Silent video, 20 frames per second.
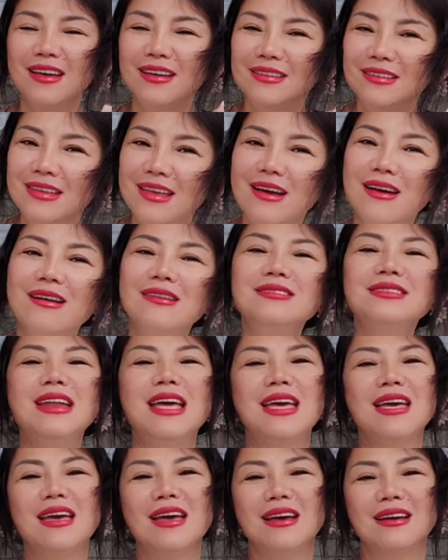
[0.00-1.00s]
nhớ
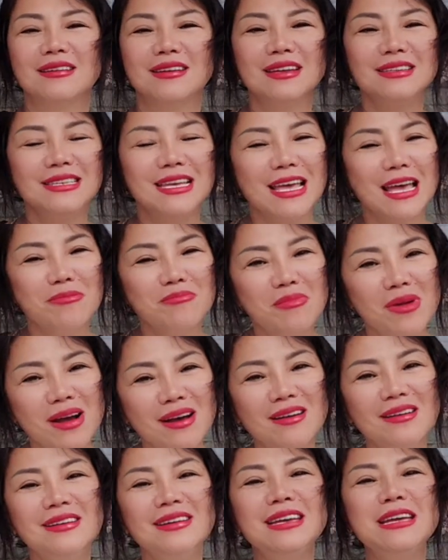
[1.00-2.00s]
nè các chị em
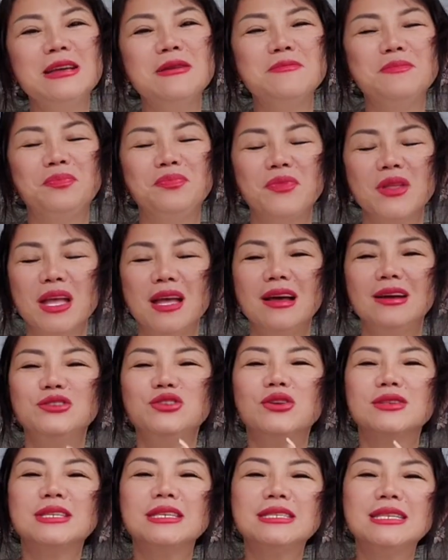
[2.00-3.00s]
mới
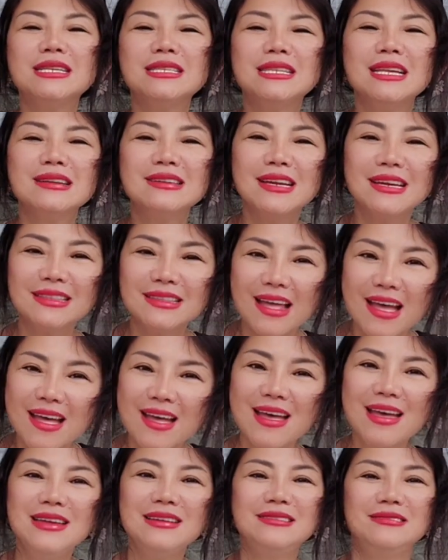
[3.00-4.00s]
cho CC xin cái
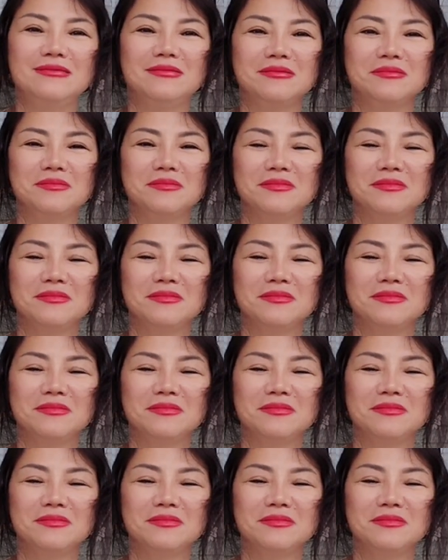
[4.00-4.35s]
tên